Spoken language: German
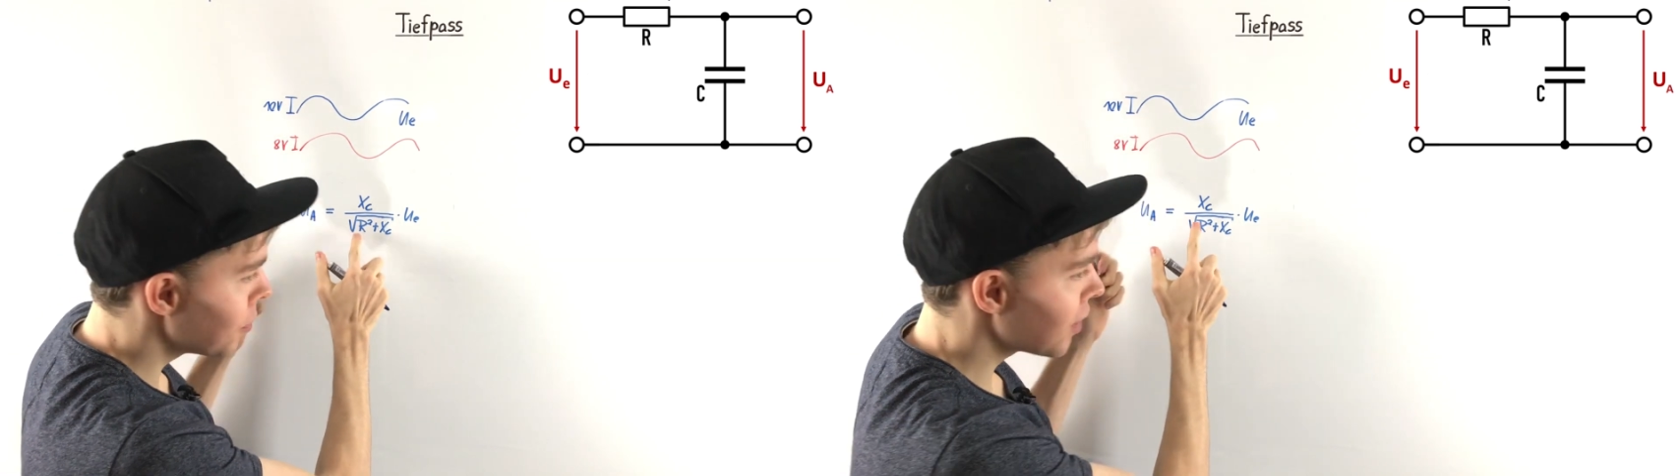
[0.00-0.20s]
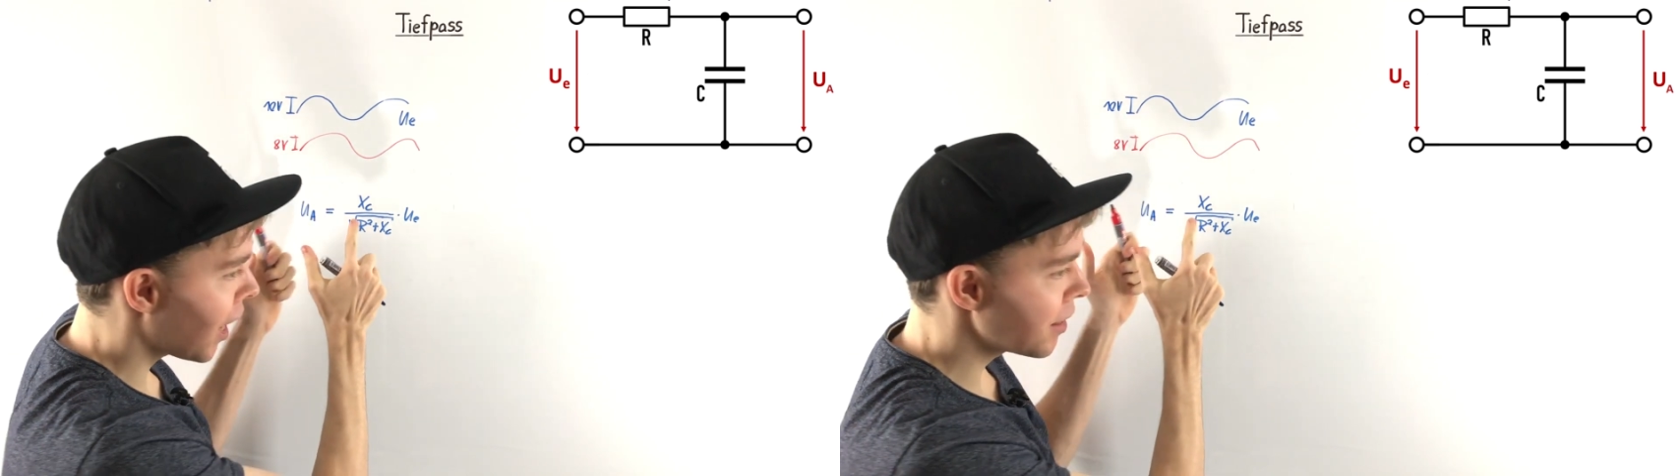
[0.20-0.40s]

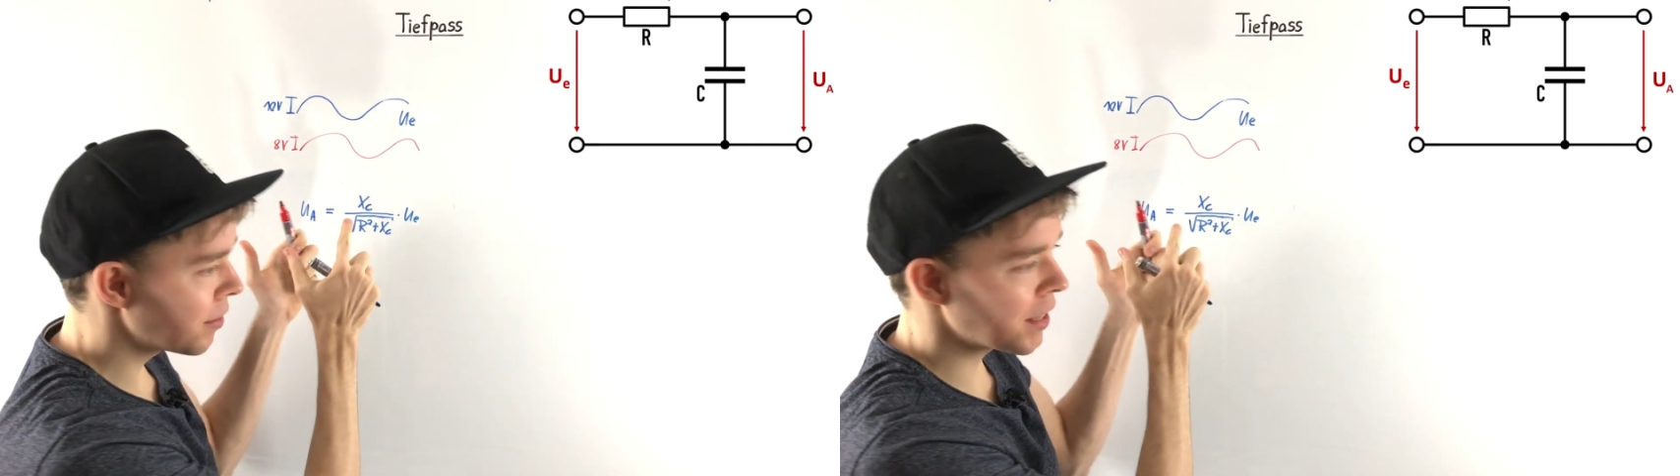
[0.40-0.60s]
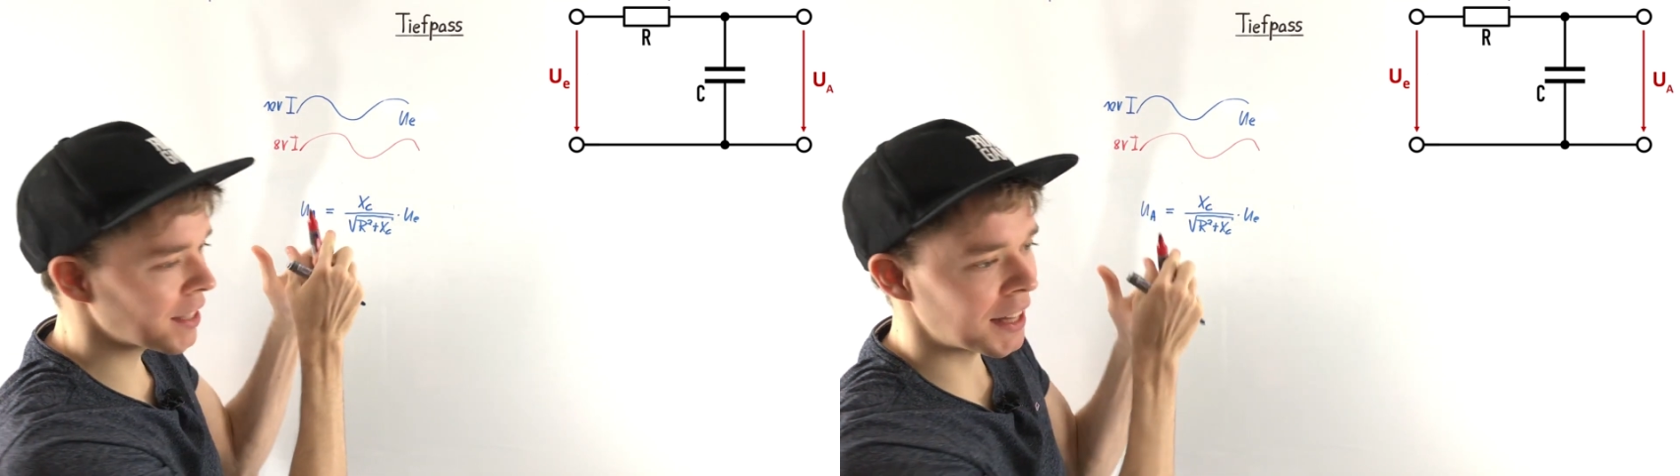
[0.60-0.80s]
betrachten
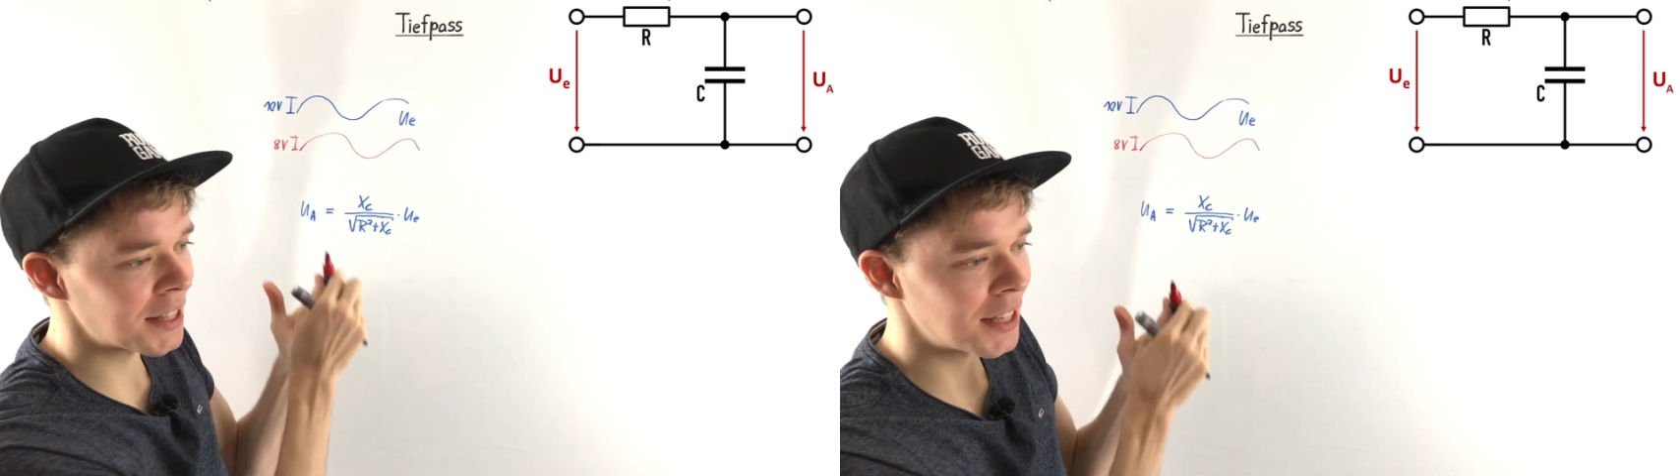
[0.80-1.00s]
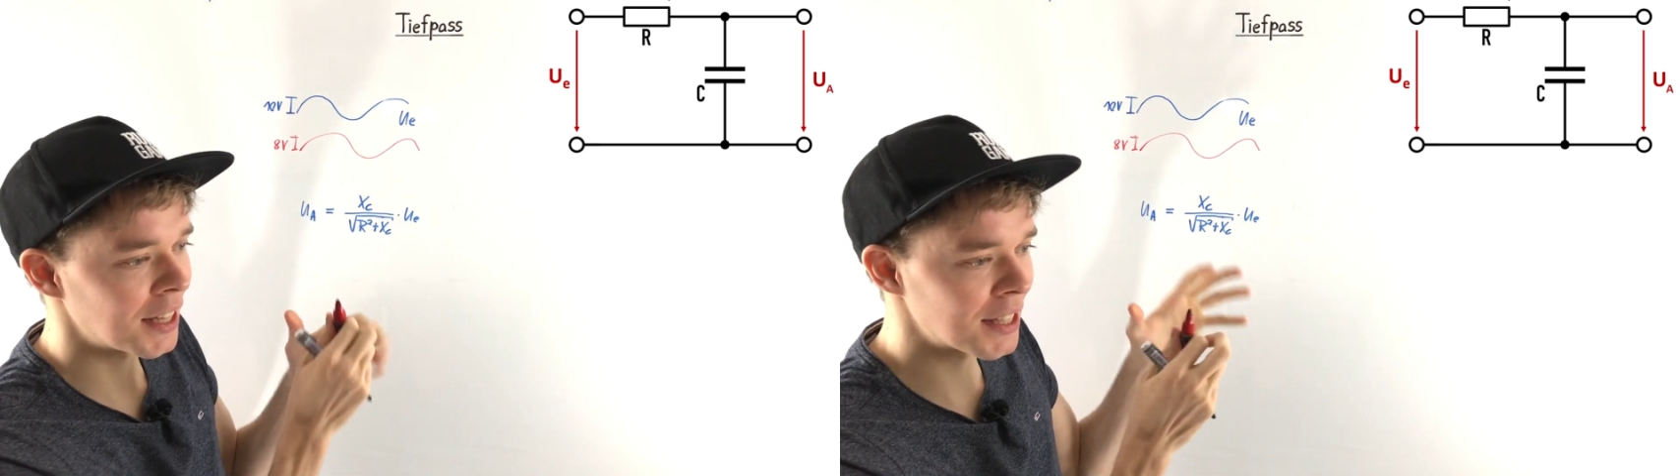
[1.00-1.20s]
das
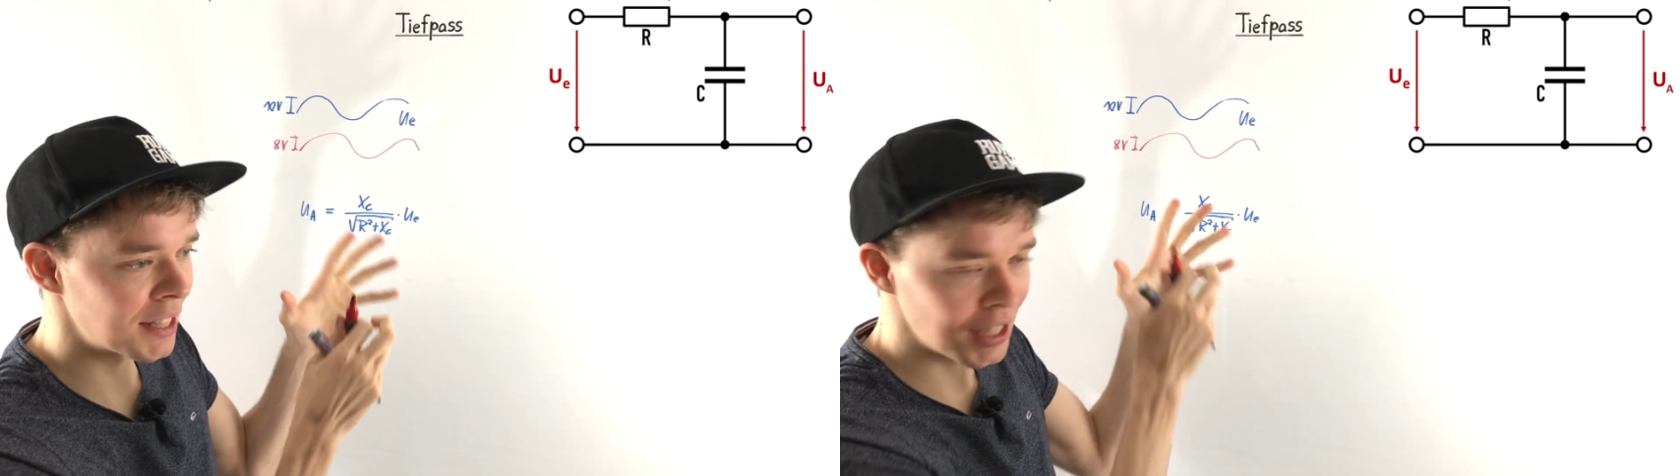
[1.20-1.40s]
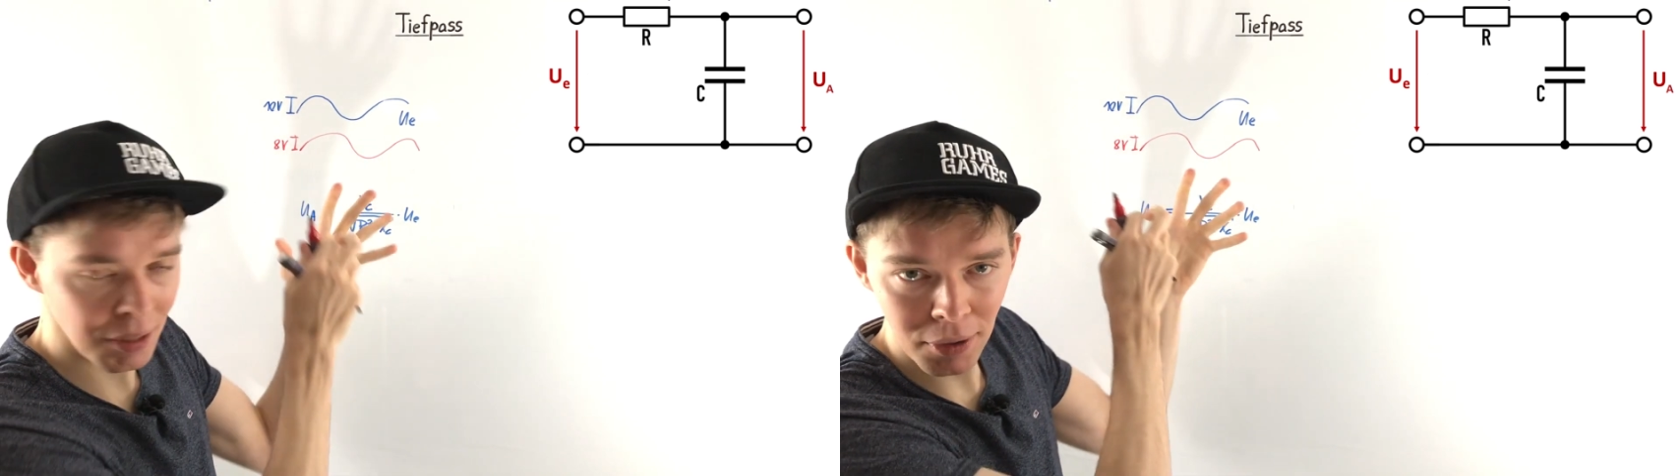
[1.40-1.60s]
Ganze jetzt
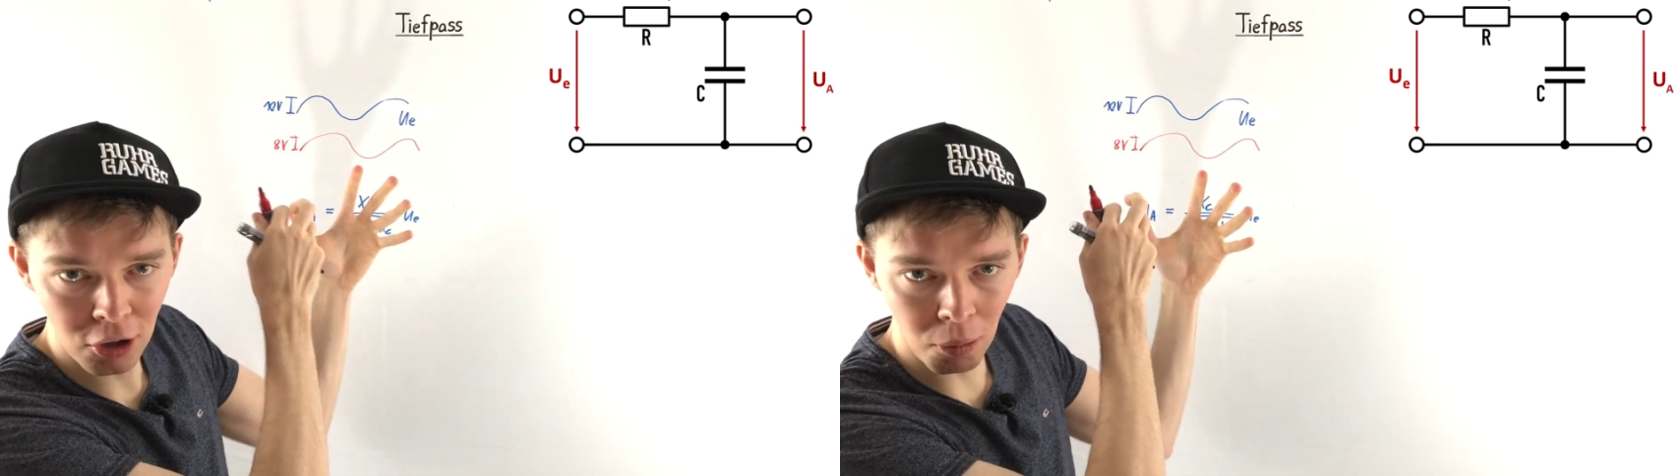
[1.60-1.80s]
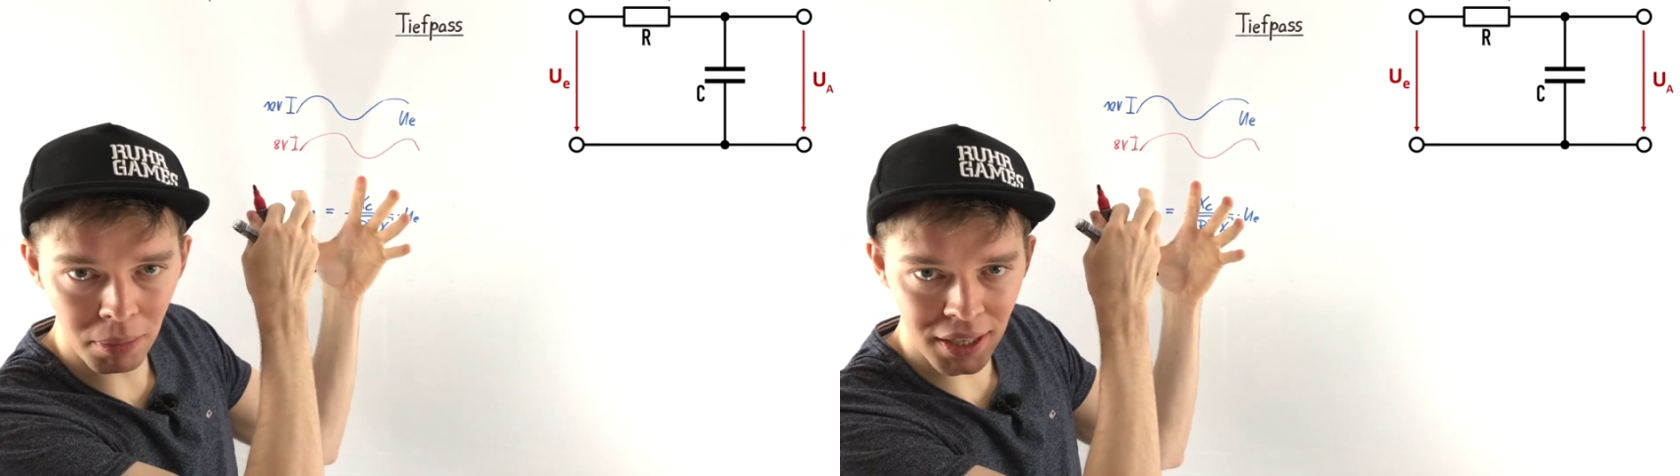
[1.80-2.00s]
nicht mit
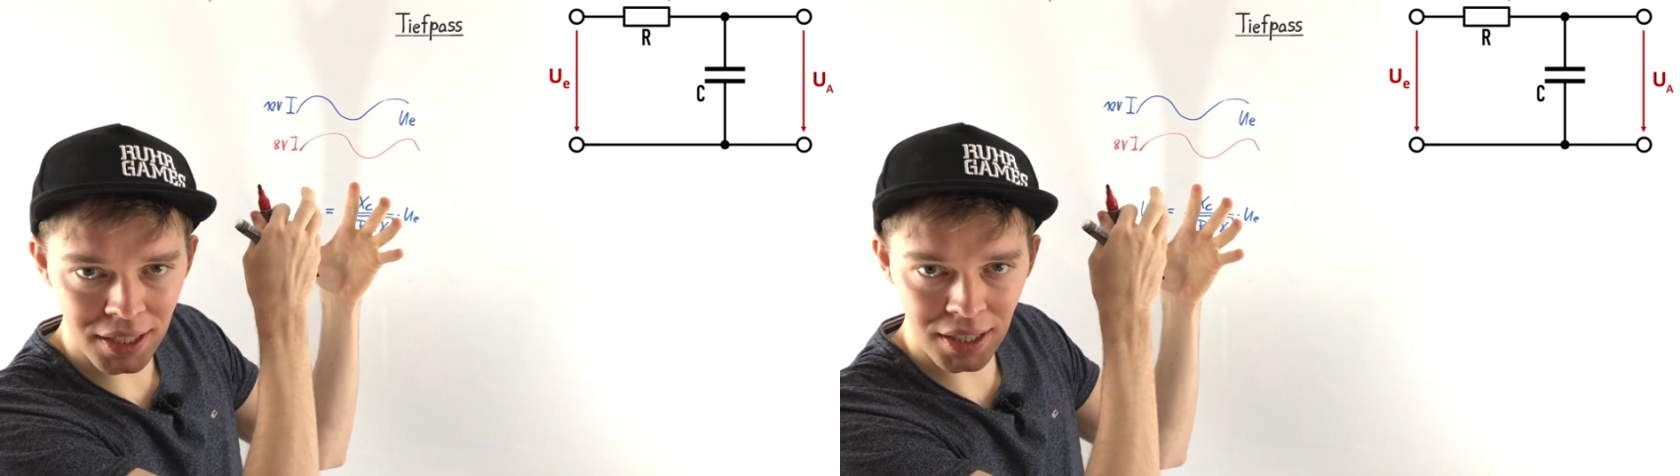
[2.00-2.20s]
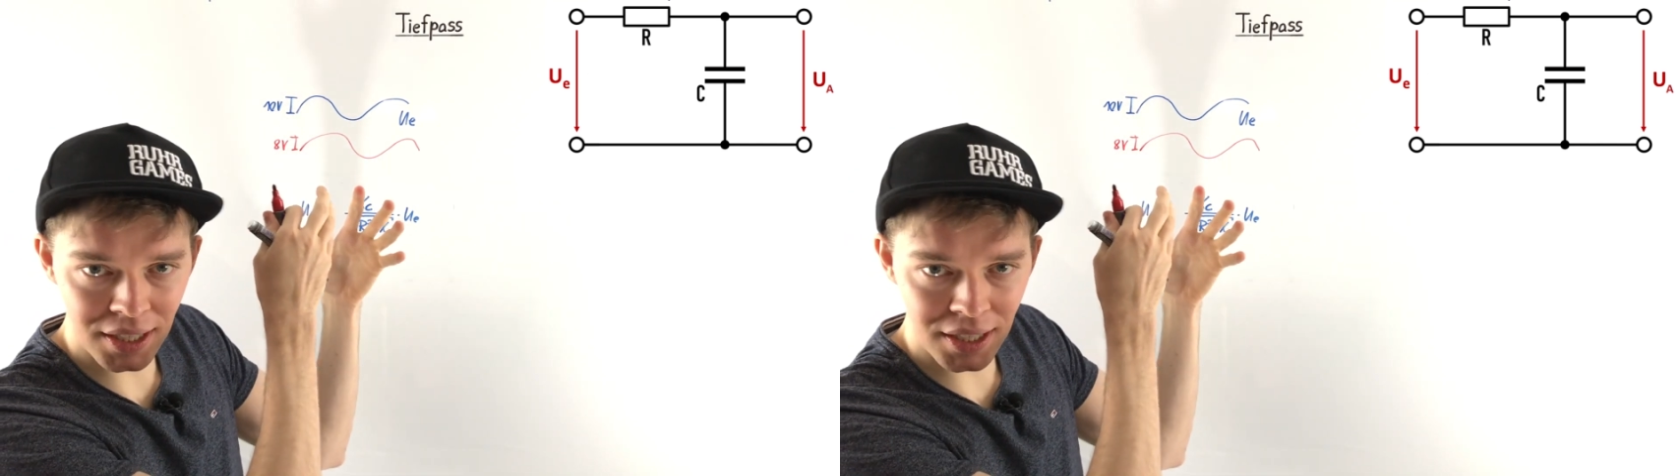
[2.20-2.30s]
komplexen